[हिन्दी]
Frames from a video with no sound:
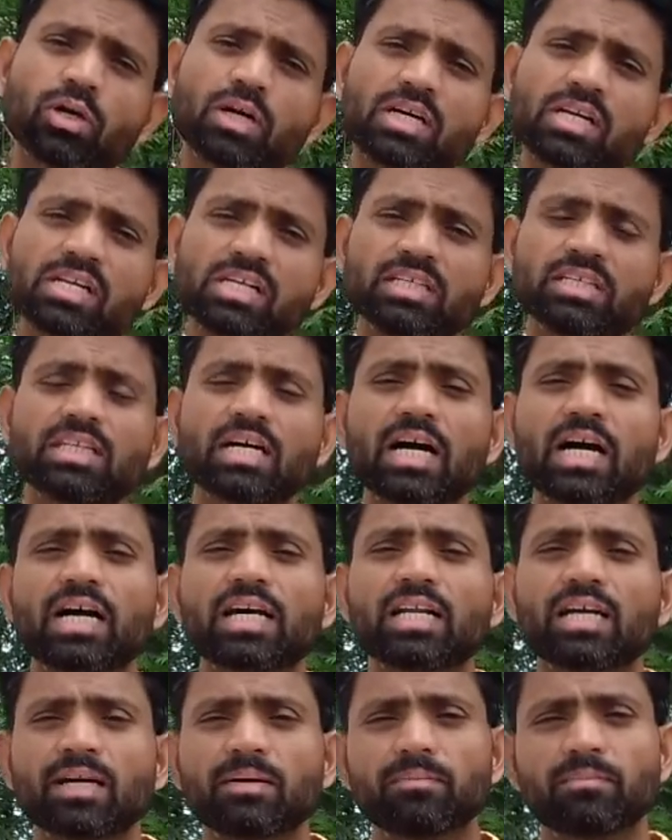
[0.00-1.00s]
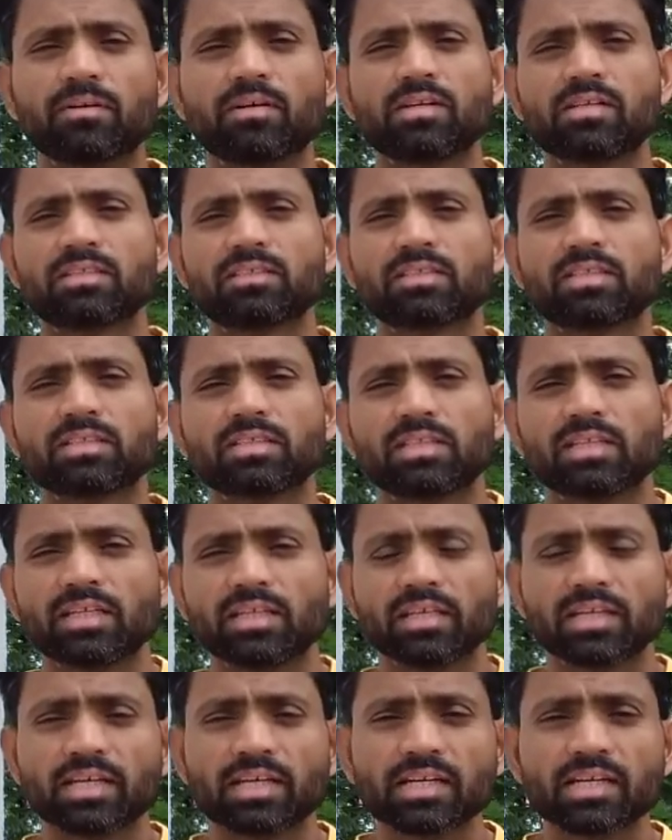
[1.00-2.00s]
का निदान हम कर
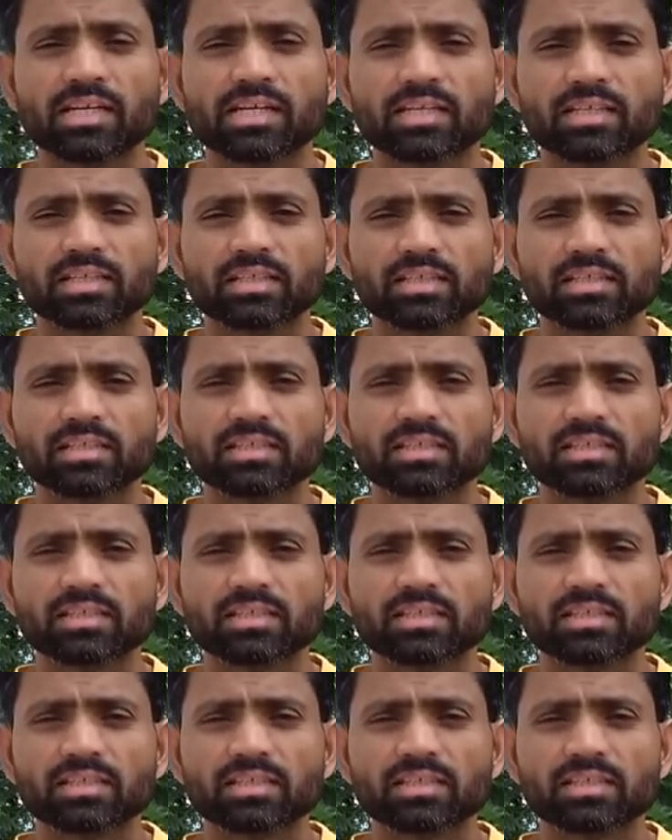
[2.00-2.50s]
सकते हैं